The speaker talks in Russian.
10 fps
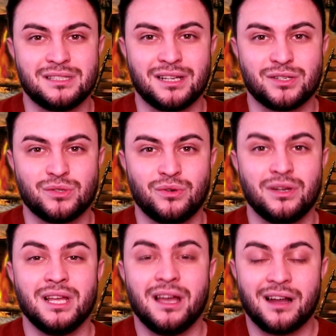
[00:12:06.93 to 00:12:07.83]
так что,
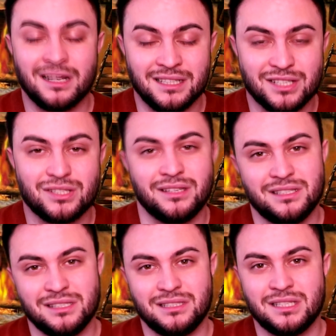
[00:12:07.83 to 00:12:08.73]
конечно,
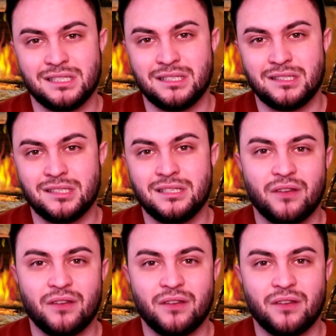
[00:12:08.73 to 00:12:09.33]
10 из 10.